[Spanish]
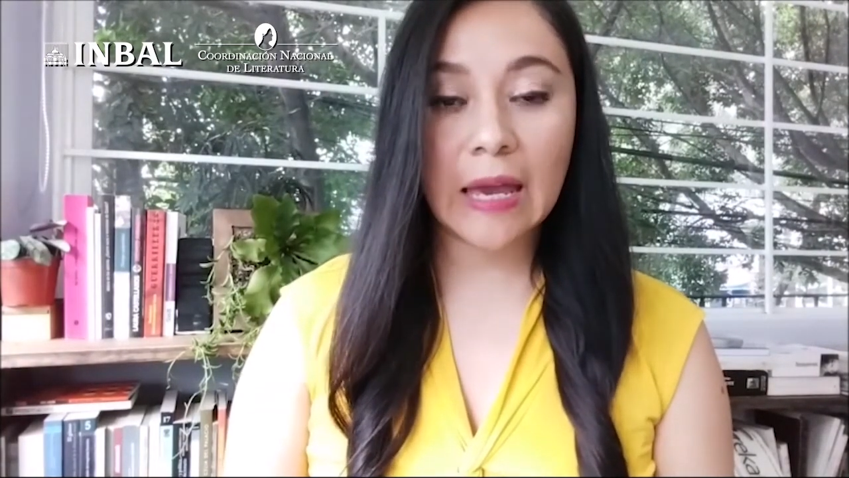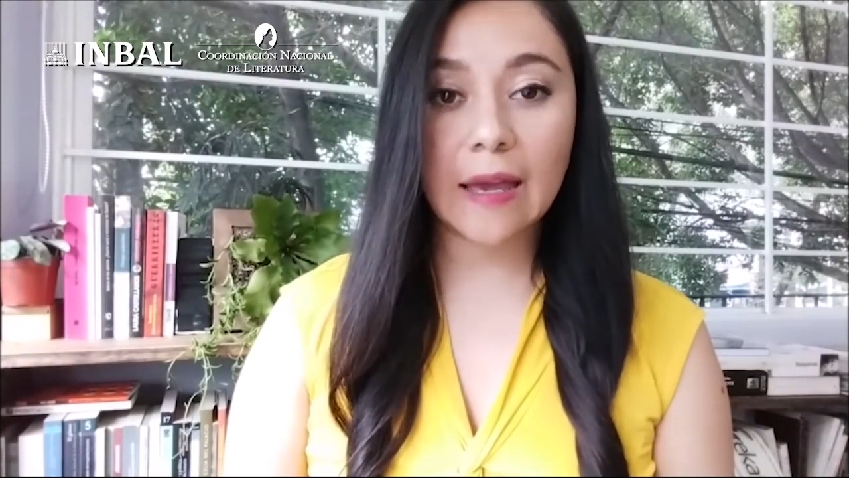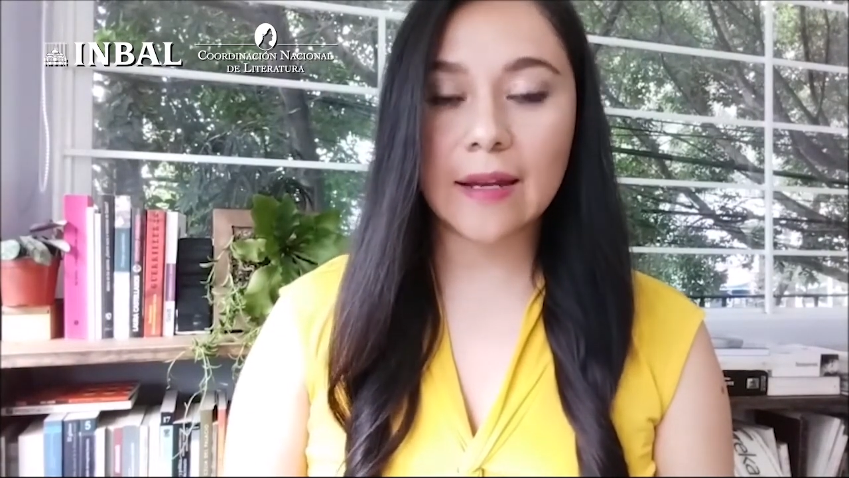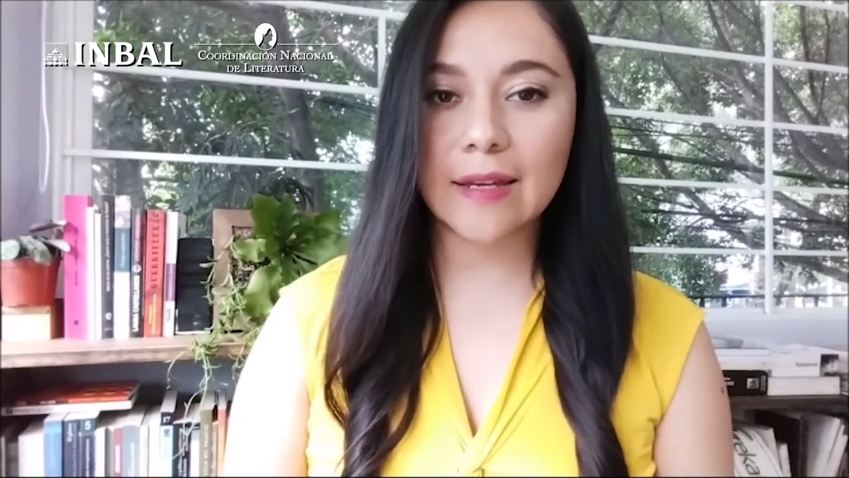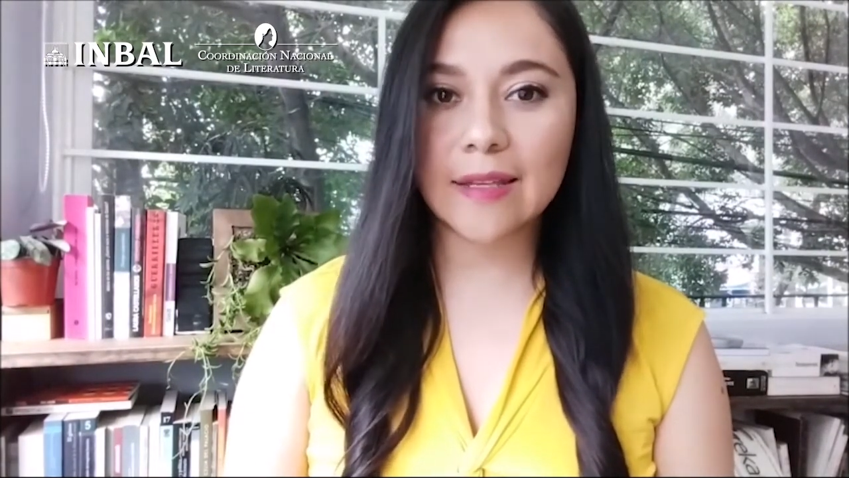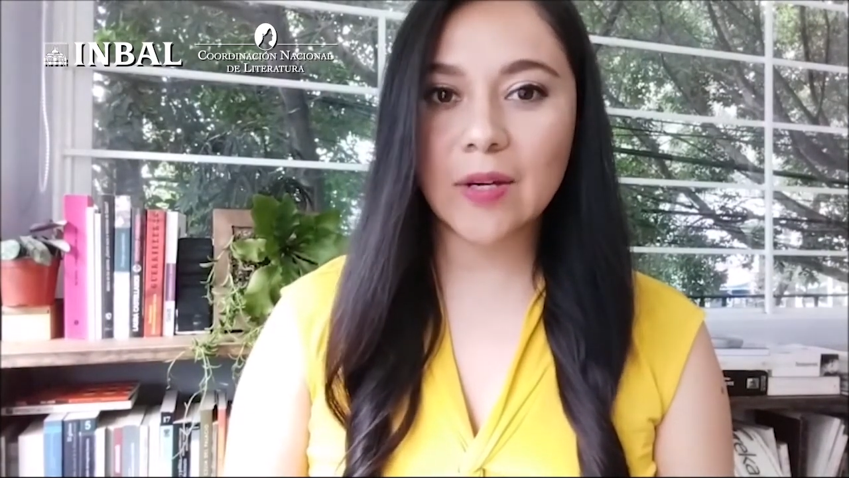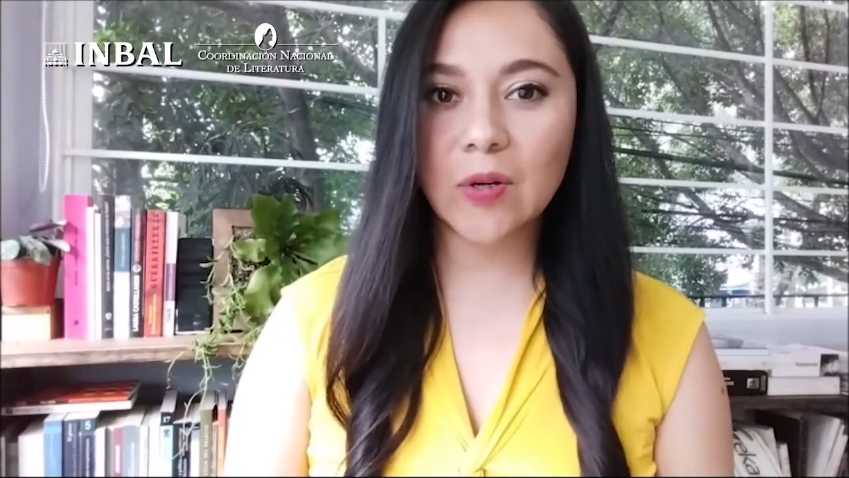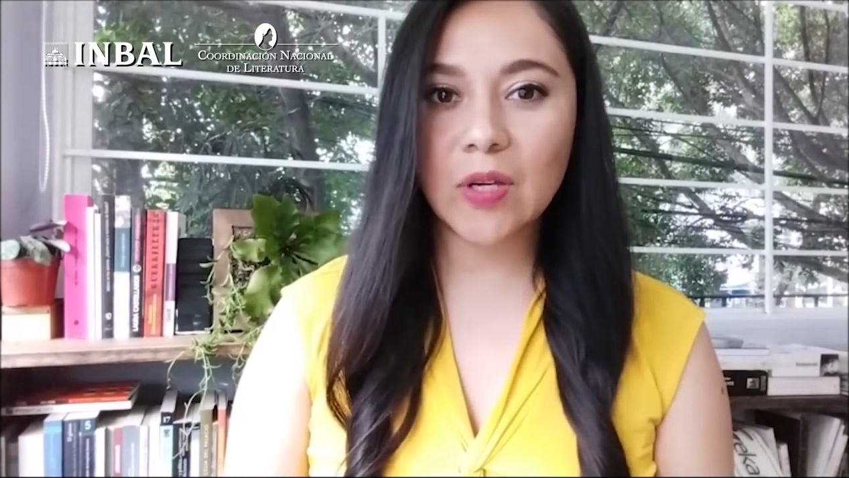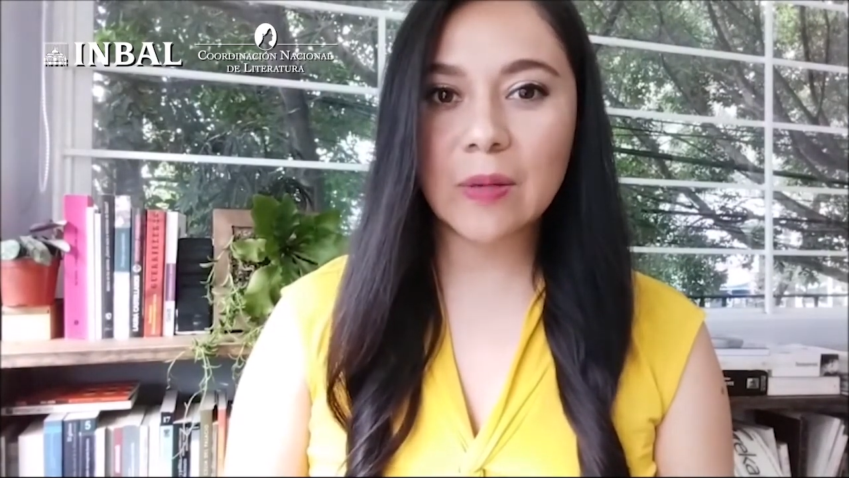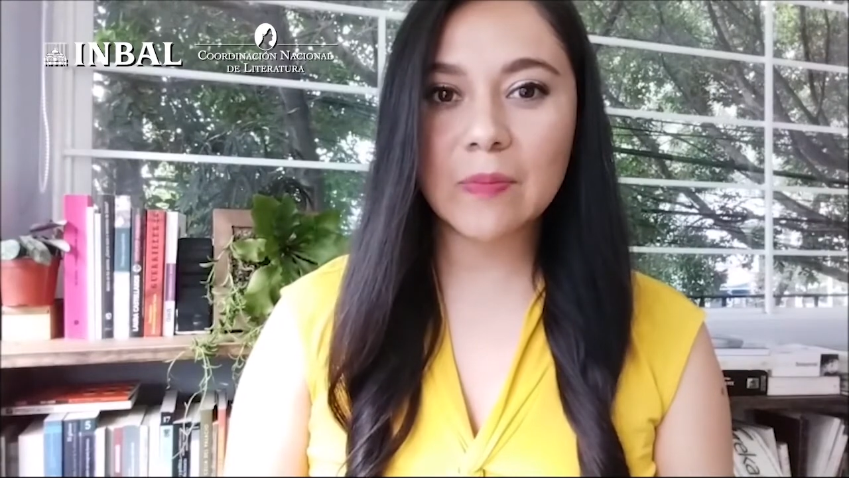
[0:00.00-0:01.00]
El día de
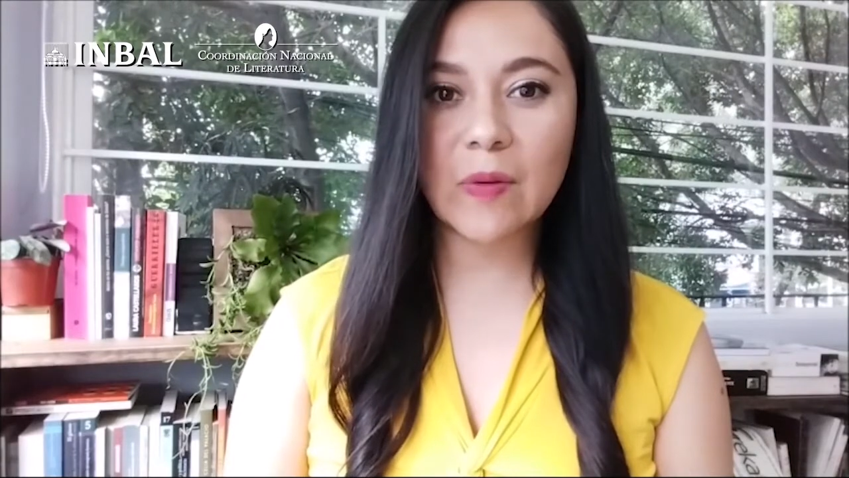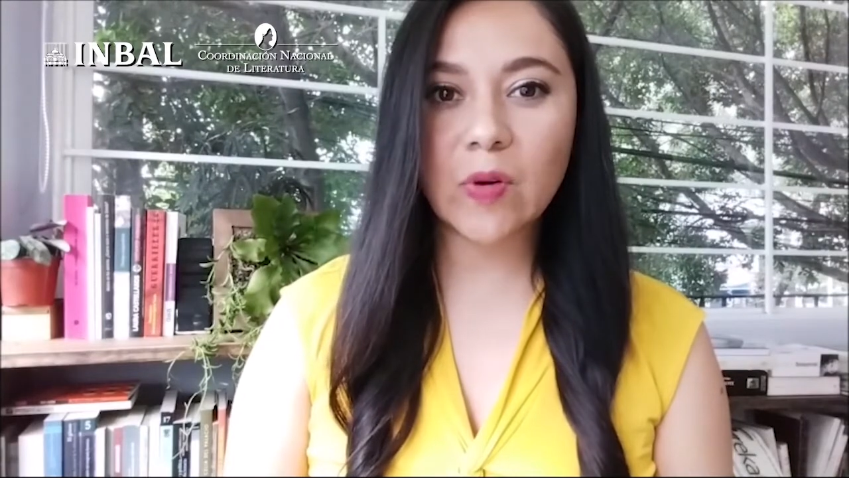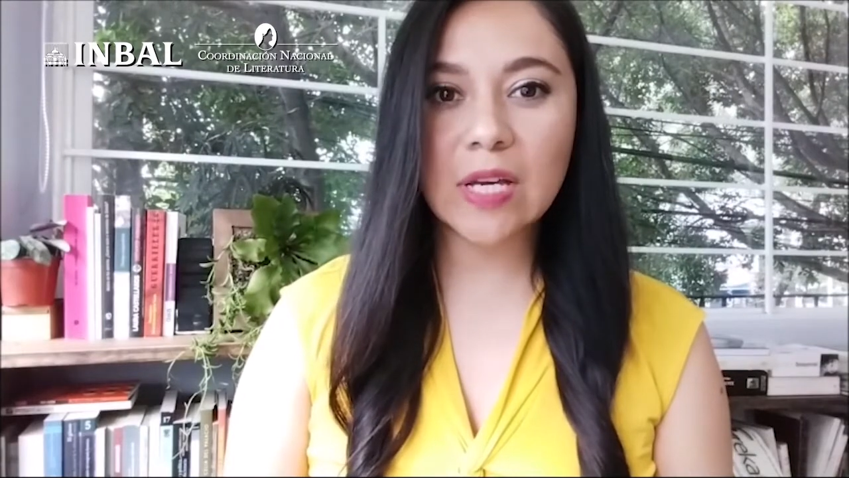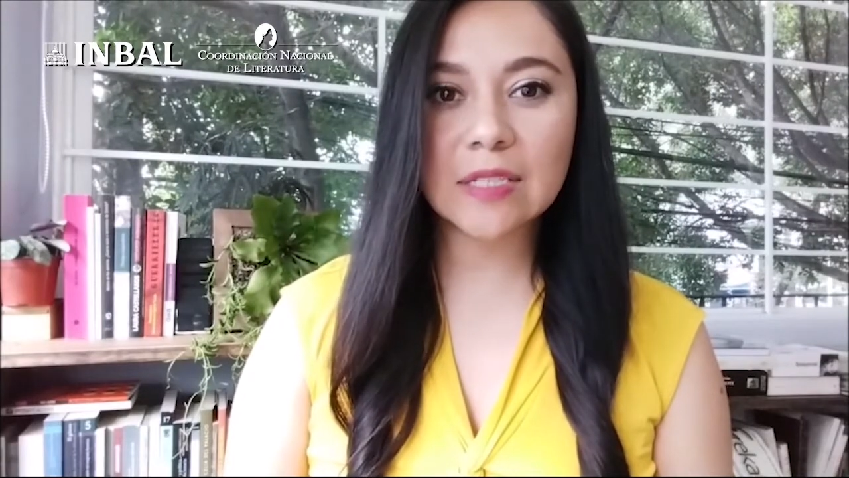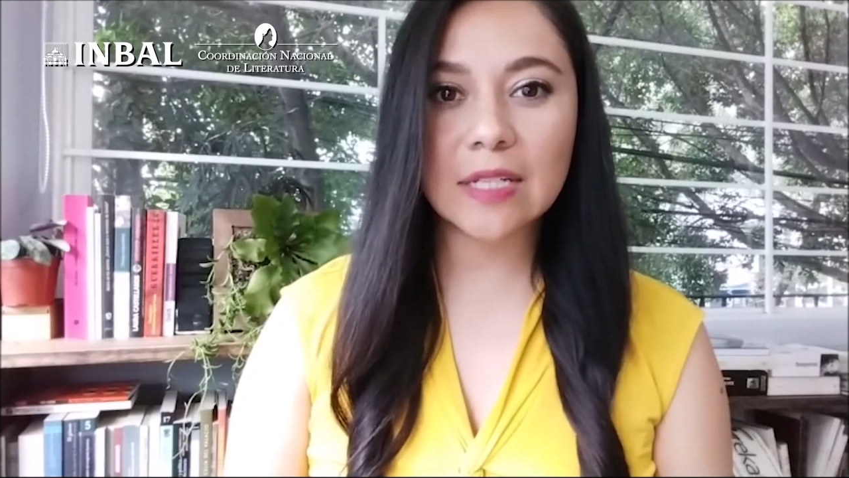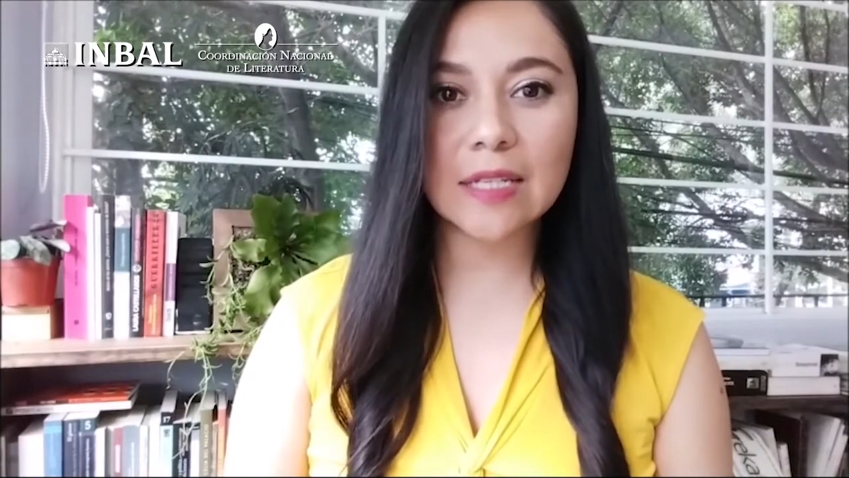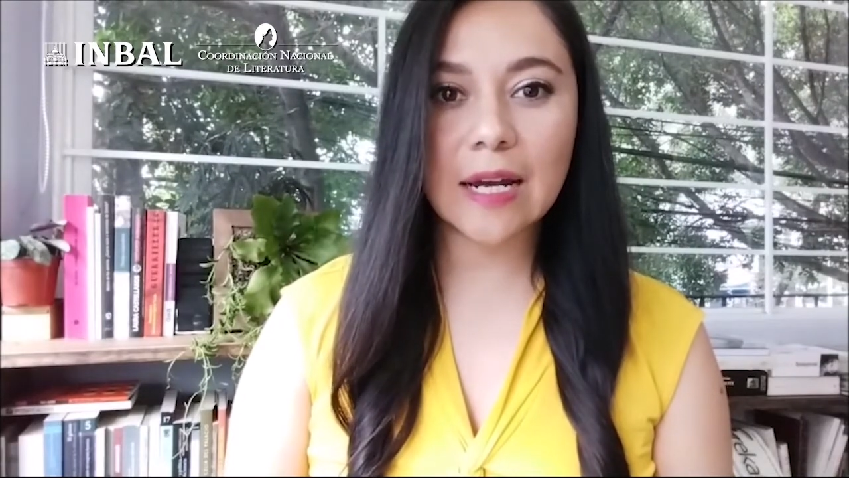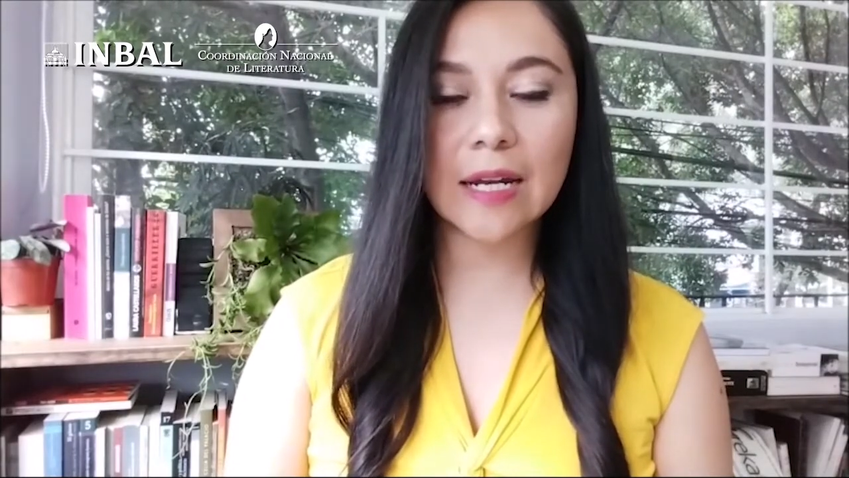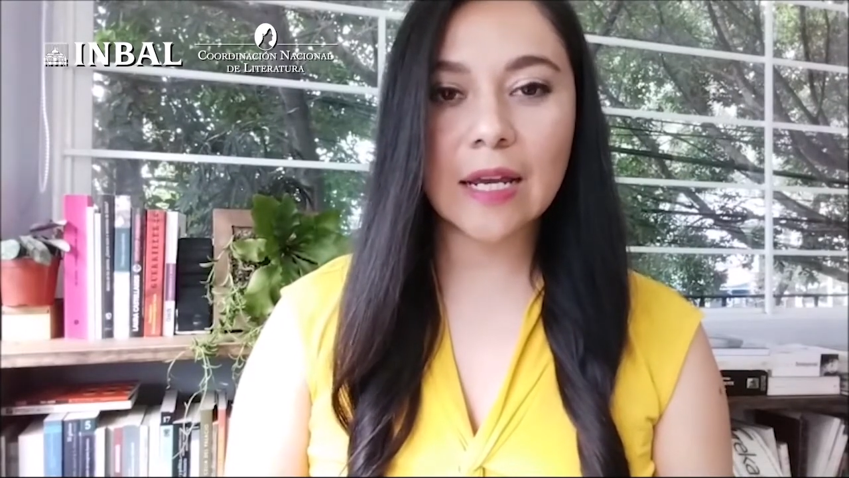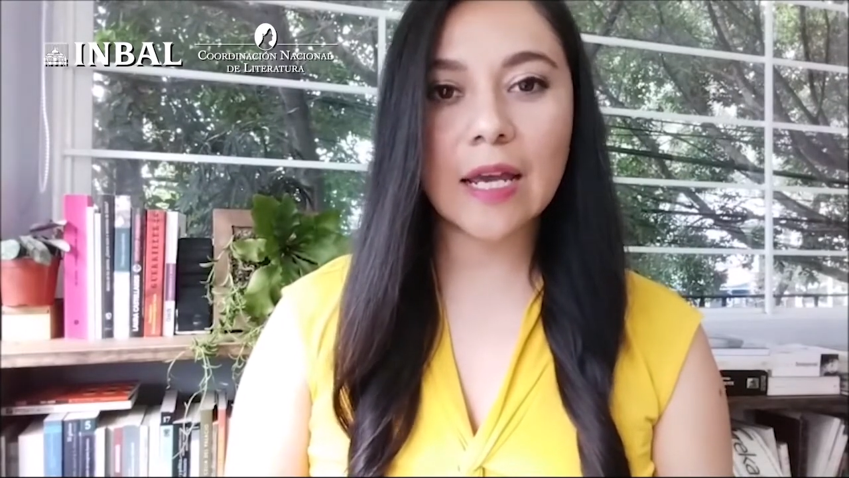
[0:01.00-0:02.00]
hoy me voy a
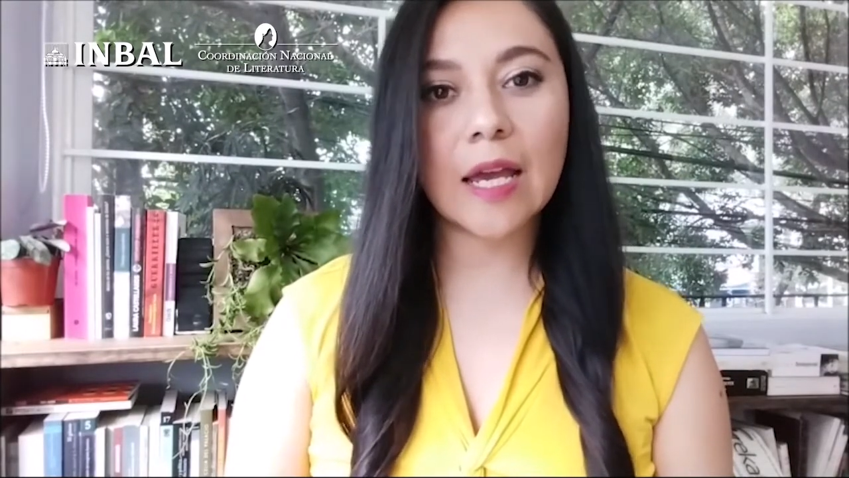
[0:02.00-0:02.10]
centrar